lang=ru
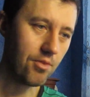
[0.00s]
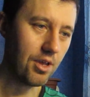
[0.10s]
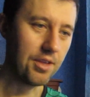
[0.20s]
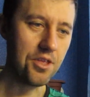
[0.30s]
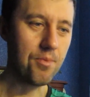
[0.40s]

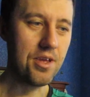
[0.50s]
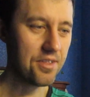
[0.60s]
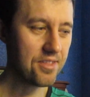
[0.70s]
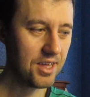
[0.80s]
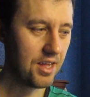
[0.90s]
Это не моя
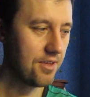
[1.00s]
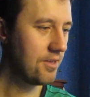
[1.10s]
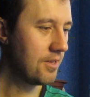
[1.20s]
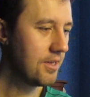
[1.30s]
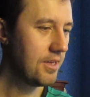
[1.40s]
цель
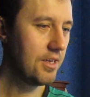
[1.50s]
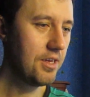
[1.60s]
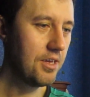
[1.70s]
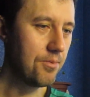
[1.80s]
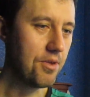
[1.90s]

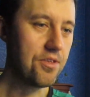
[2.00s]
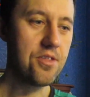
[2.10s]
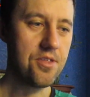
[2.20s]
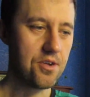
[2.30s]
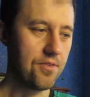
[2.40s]

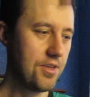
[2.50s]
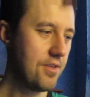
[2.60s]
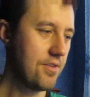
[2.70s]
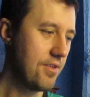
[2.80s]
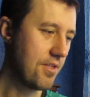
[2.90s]
монетизировать.
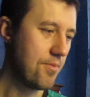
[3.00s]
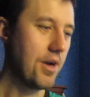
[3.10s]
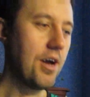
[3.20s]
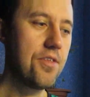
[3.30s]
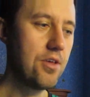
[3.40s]
Если бы я
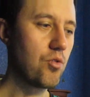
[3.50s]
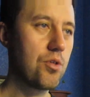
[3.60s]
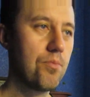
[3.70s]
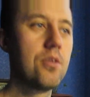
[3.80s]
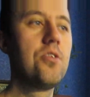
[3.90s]
хотел
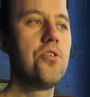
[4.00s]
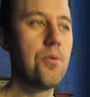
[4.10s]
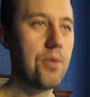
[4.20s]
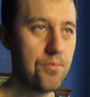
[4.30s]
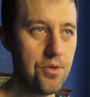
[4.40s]
уже бы 1000
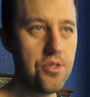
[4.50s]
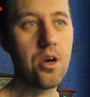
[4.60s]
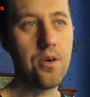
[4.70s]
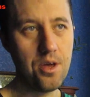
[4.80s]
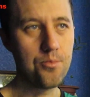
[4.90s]

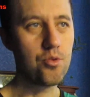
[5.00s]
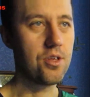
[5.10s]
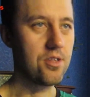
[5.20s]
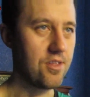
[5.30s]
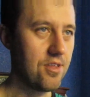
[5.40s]
подписчиков, я бы уже
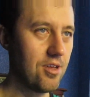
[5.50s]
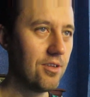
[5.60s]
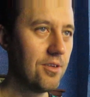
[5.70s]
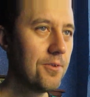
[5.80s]
это сделал.